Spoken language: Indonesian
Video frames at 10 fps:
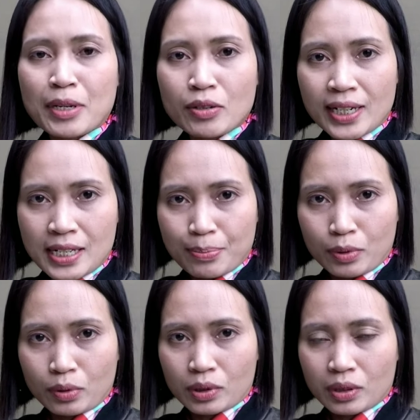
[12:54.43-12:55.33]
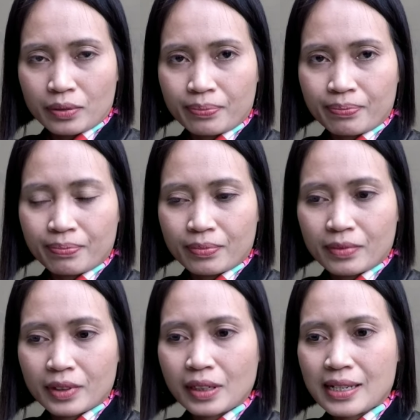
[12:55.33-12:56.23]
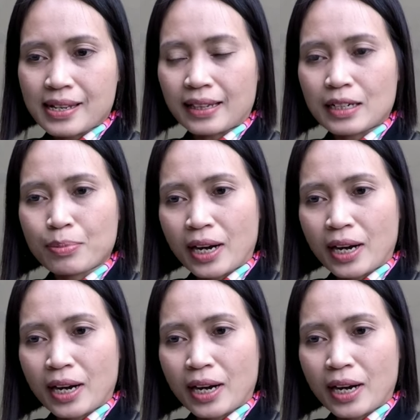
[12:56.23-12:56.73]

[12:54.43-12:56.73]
tiap minggu kan libur nah saat